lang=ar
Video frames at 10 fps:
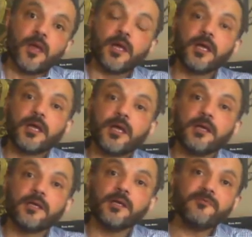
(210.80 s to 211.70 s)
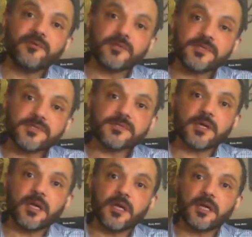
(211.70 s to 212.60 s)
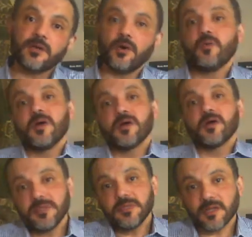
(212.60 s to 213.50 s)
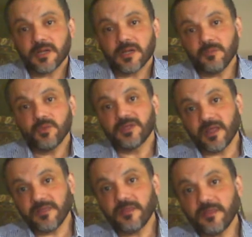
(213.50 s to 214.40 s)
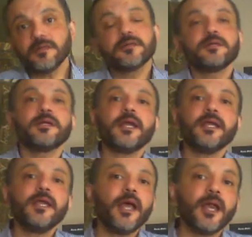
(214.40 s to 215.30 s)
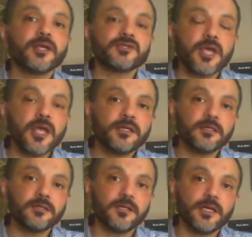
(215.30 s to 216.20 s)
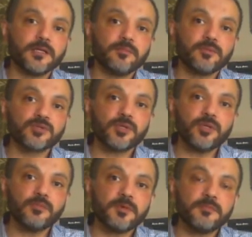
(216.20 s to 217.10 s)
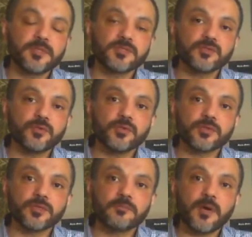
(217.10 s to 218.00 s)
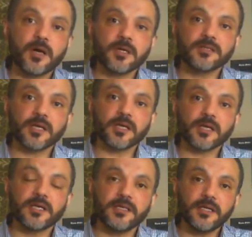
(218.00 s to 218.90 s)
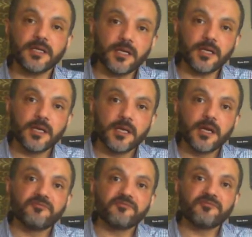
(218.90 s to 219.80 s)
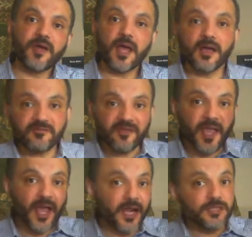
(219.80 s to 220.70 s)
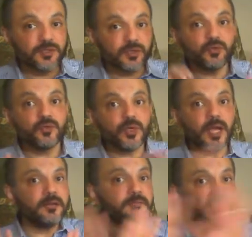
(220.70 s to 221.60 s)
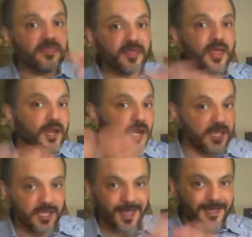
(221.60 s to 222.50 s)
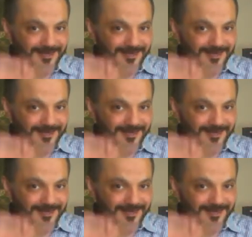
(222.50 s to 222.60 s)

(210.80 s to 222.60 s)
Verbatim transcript: آه الانفلونس آه اللي هو بنترجمه التاثير الحقيقه علشان آه نبص له من منظور المهارات القياديه ففي حالته المثاليه